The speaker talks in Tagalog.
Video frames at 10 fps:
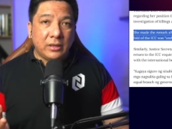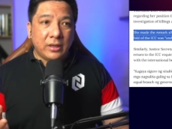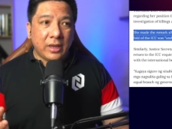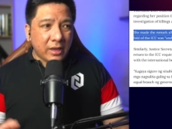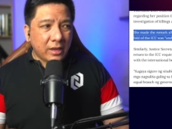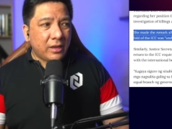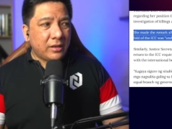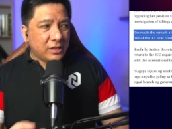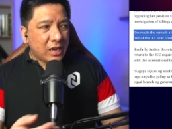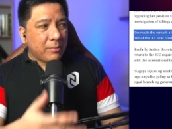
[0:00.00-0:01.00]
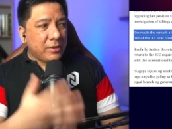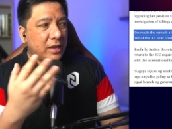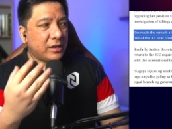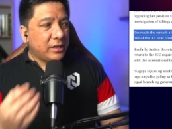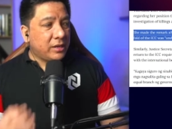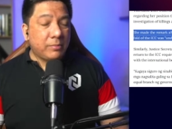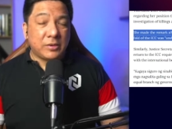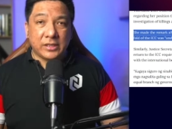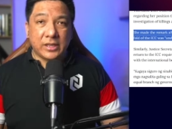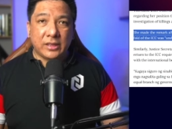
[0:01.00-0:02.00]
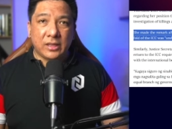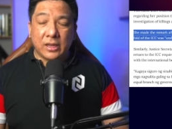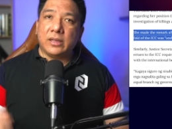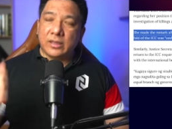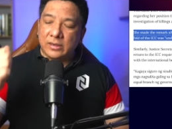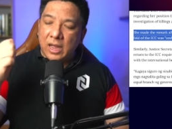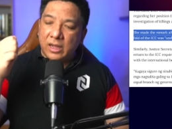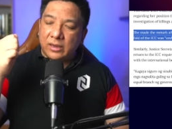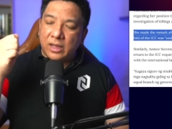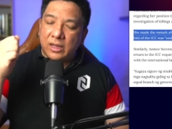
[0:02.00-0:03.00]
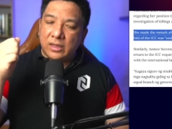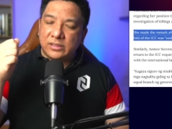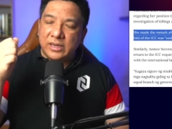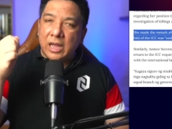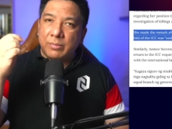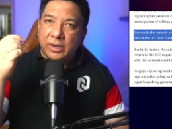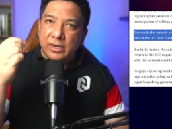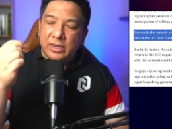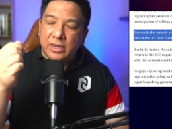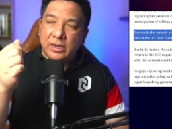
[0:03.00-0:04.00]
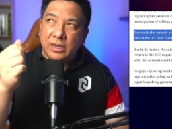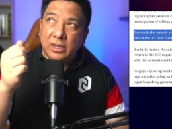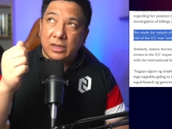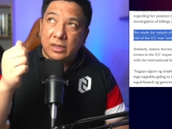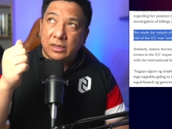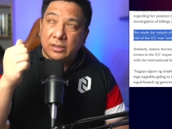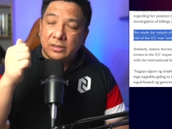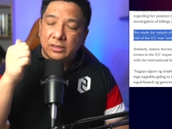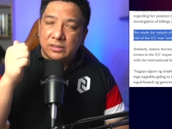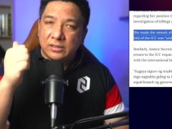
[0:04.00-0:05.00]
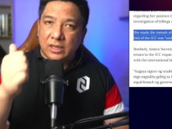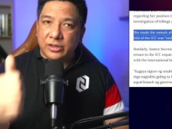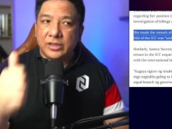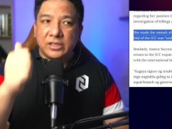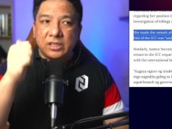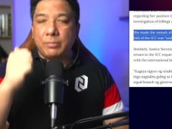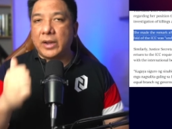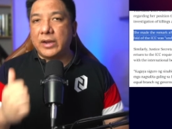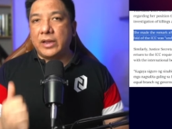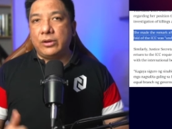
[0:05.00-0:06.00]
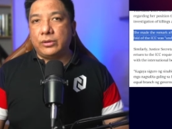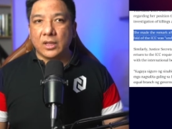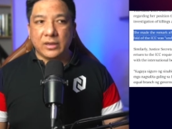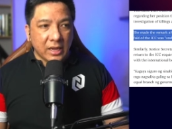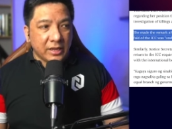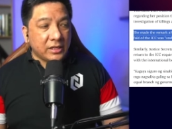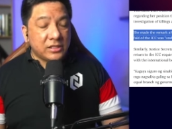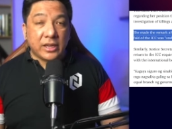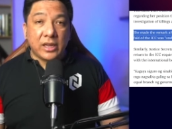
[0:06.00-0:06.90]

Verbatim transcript: eh sinabi yan ni presidente. Na, uh, sinabi rin yan ni uh, Attorney Sal Panelo. Na gets na yan.